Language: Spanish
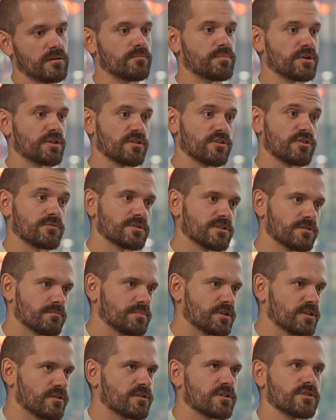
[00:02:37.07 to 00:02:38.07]
perdonándome,
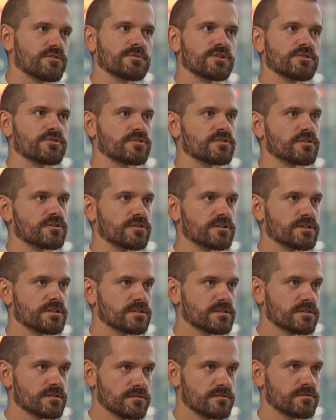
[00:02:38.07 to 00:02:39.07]
perdonándome los
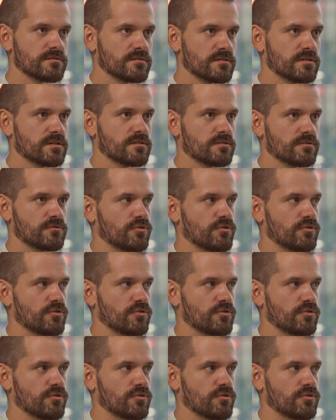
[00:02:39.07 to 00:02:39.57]
errores. Mm.